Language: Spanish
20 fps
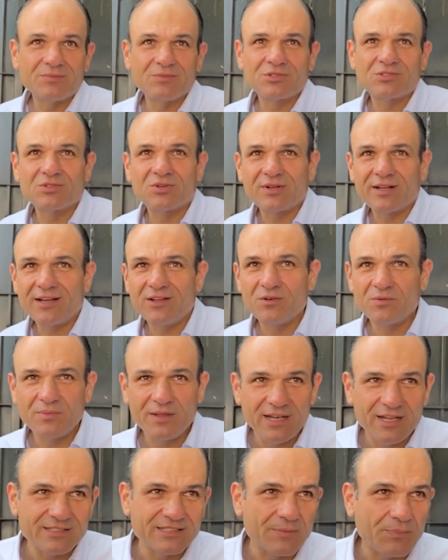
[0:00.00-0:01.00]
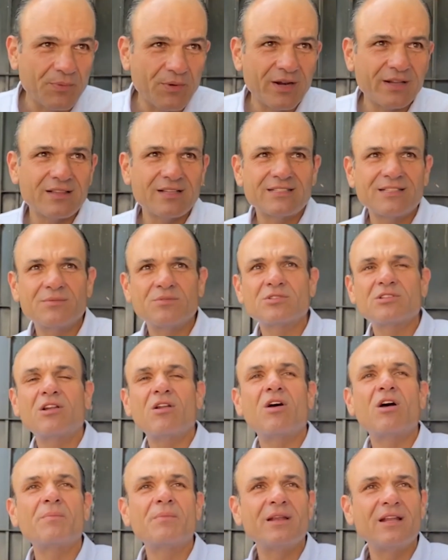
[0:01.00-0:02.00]
hemos tocado miles de puertas, hemos
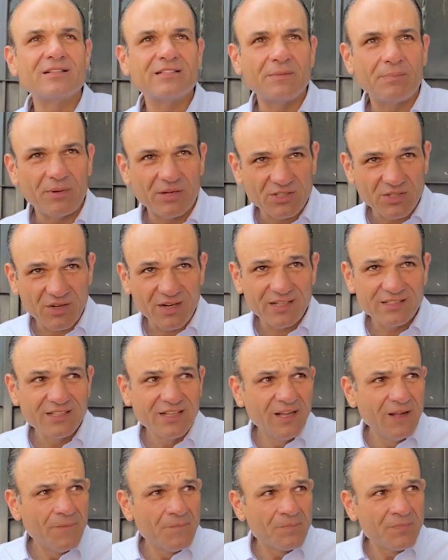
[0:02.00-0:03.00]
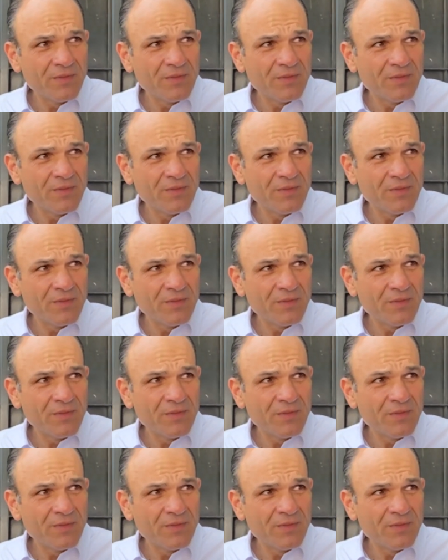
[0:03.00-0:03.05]
hablado a miles de personas